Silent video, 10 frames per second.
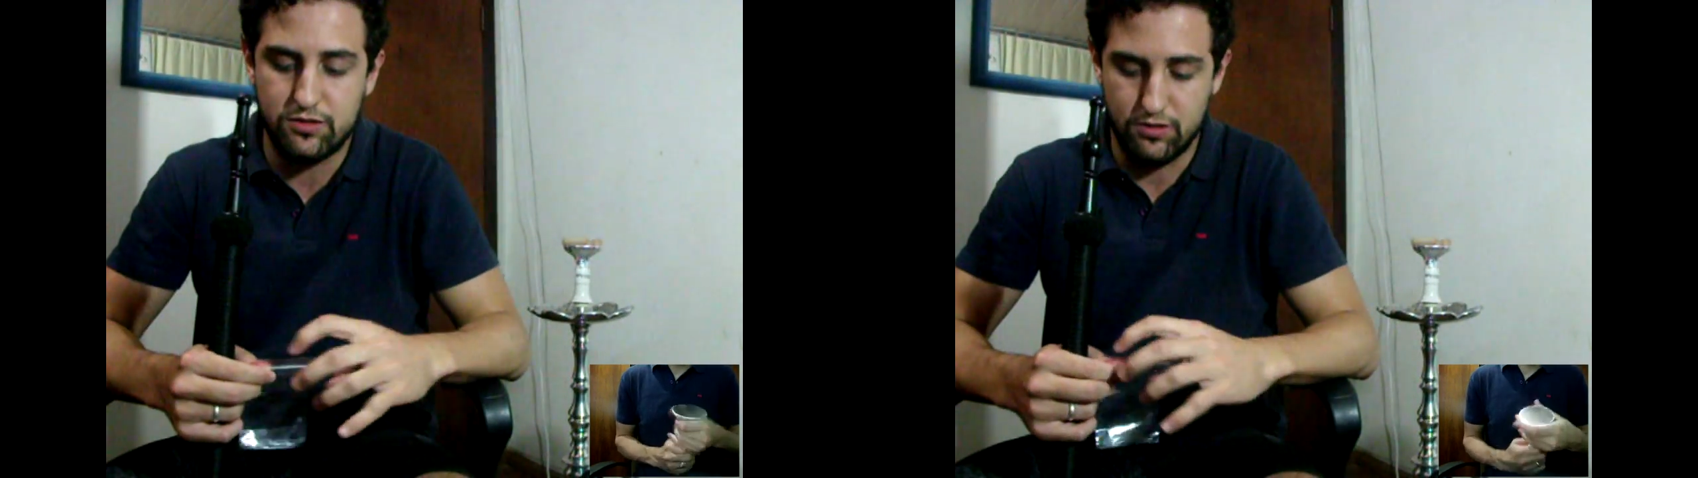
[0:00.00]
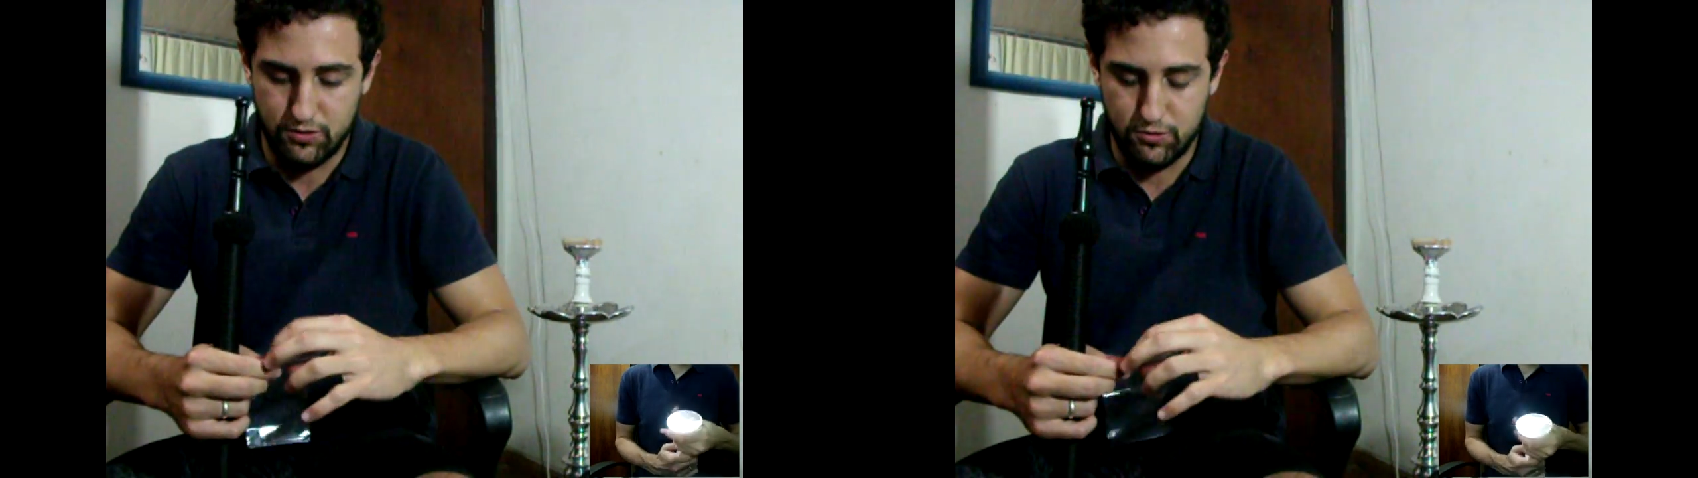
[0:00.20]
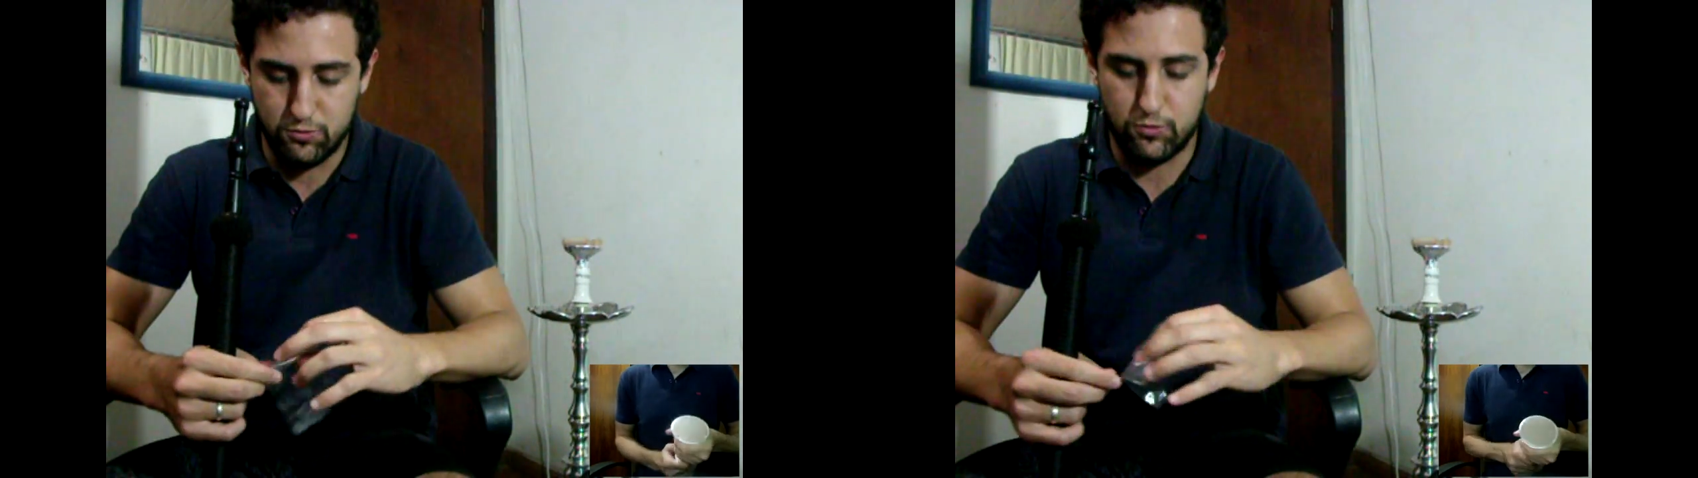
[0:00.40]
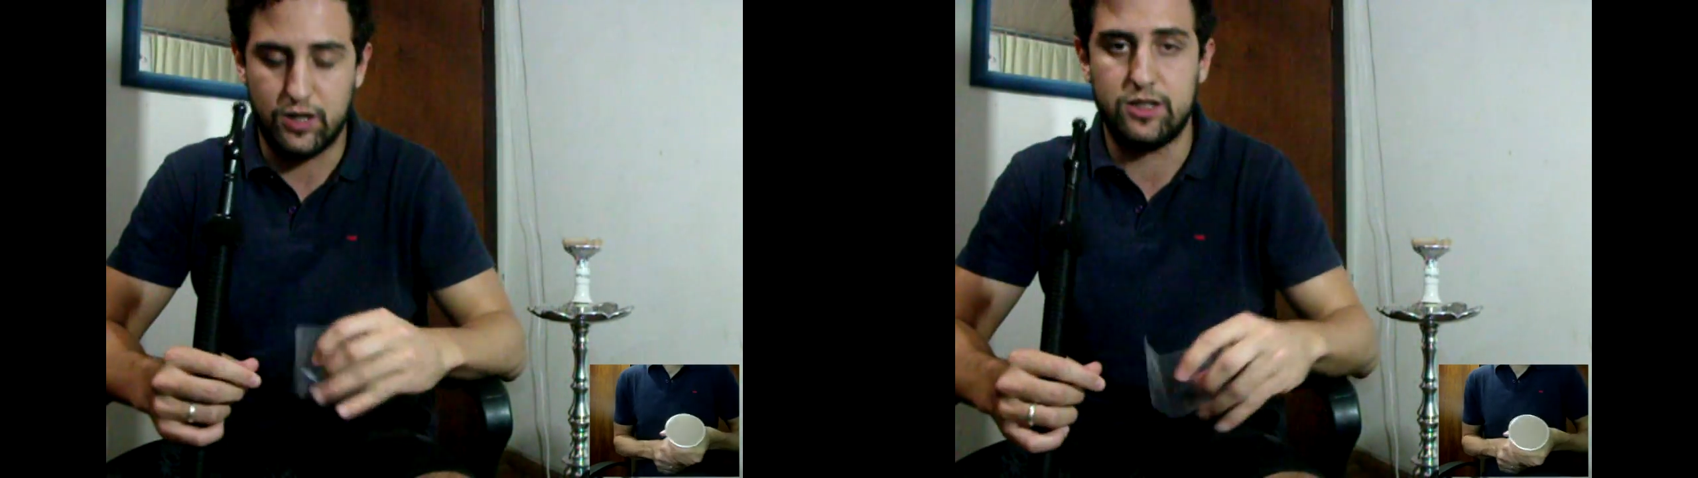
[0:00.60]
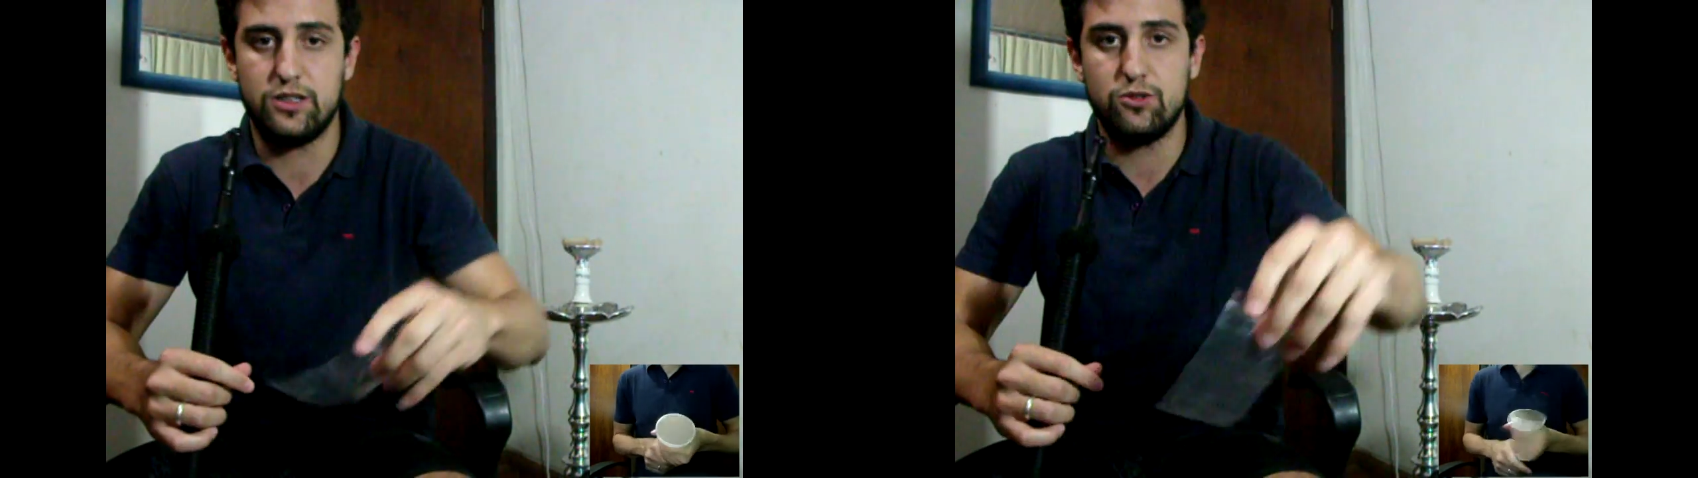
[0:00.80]
tá
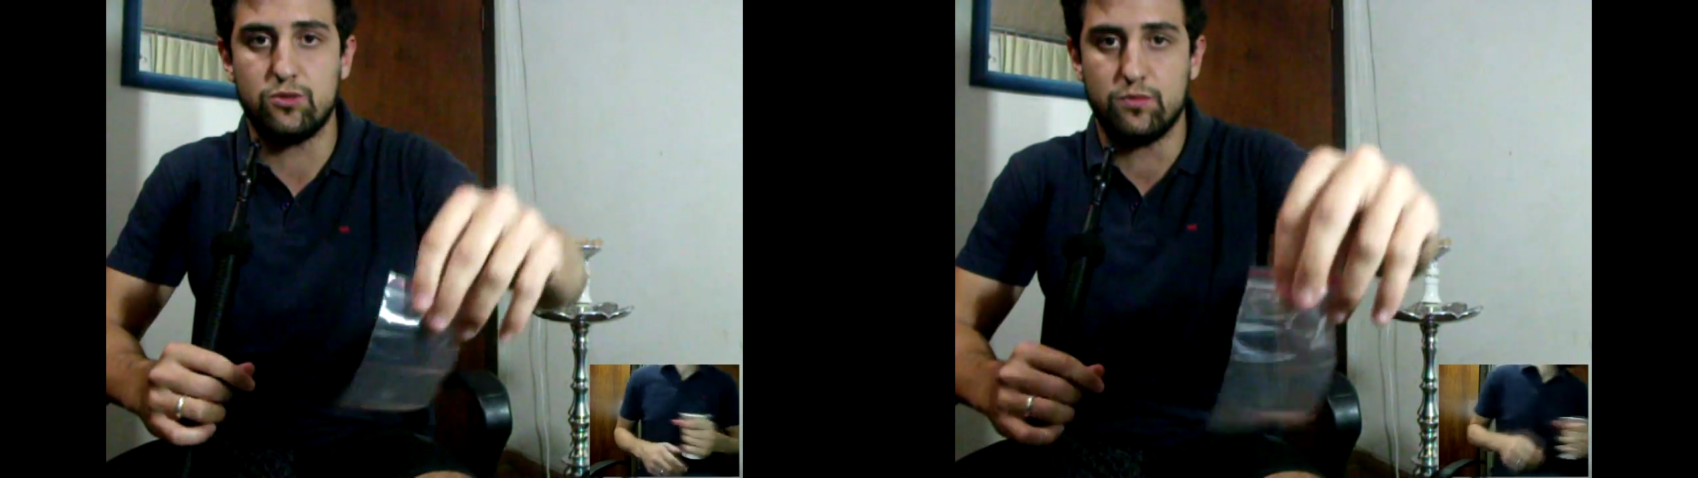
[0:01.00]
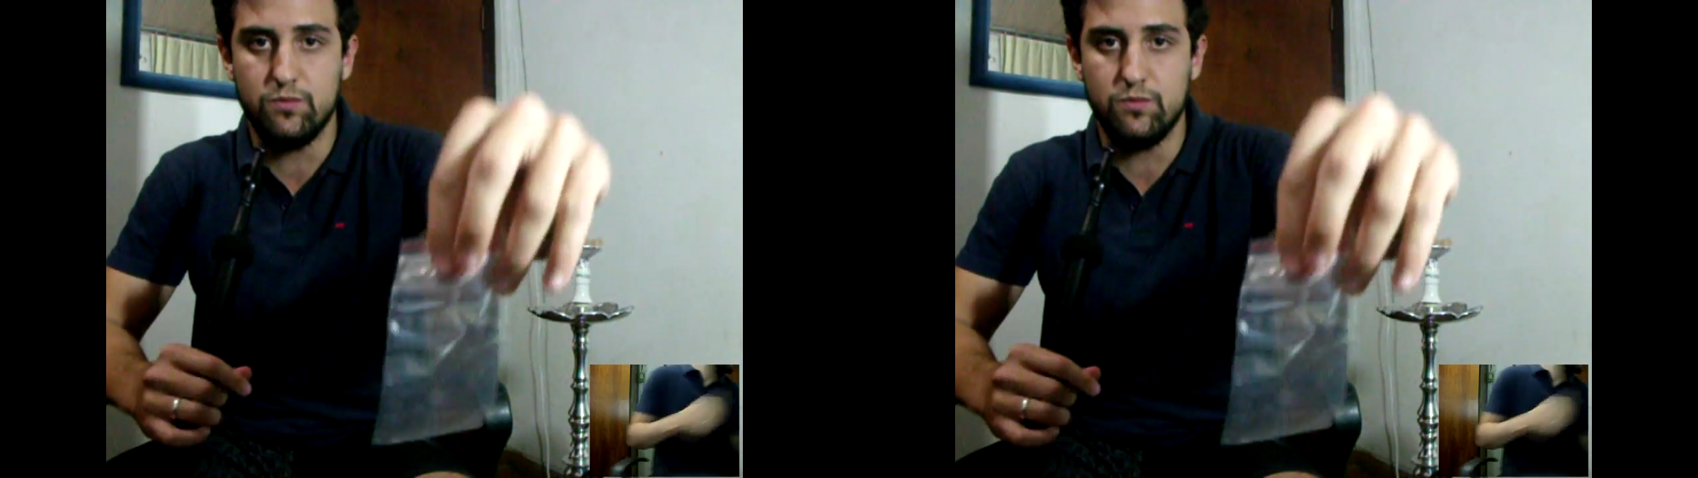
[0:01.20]
guardando